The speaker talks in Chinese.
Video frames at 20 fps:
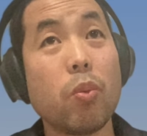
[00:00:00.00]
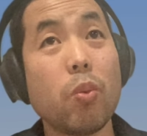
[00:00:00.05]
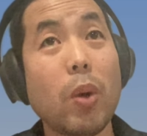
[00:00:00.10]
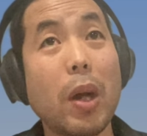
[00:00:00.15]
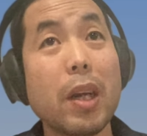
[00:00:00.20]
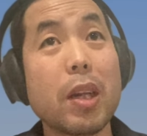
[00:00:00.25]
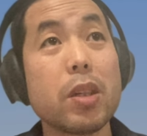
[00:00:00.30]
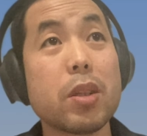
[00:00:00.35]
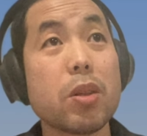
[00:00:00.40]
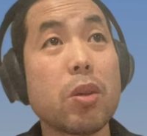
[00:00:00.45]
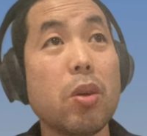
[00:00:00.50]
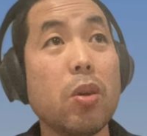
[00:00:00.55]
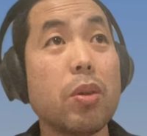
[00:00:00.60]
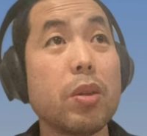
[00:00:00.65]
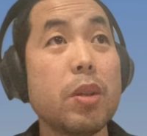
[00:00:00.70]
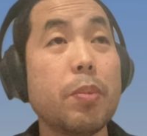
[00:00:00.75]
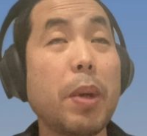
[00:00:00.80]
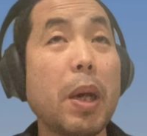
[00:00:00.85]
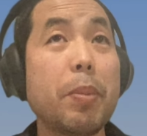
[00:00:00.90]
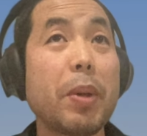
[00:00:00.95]
完了之
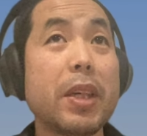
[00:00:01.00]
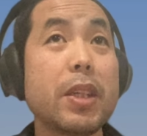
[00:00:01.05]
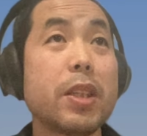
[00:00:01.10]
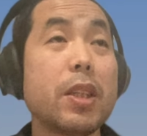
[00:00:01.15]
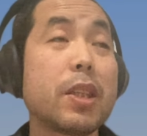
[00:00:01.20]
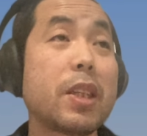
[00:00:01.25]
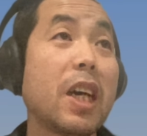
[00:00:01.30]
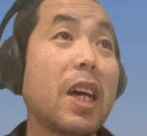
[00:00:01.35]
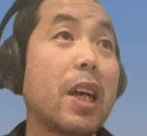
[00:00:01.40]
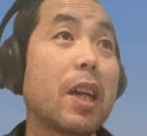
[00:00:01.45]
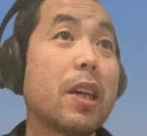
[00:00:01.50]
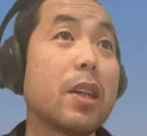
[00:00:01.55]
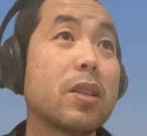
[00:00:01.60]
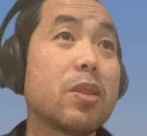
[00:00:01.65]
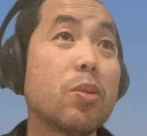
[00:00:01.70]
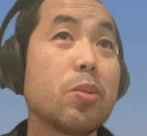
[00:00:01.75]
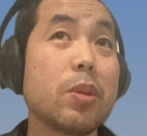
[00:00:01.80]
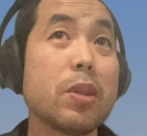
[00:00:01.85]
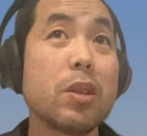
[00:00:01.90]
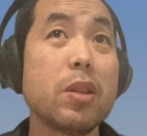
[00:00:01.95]
后你把北溪炸
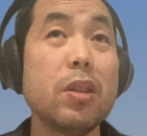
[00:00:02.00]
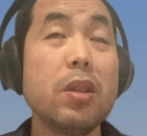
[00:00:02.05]
了，那么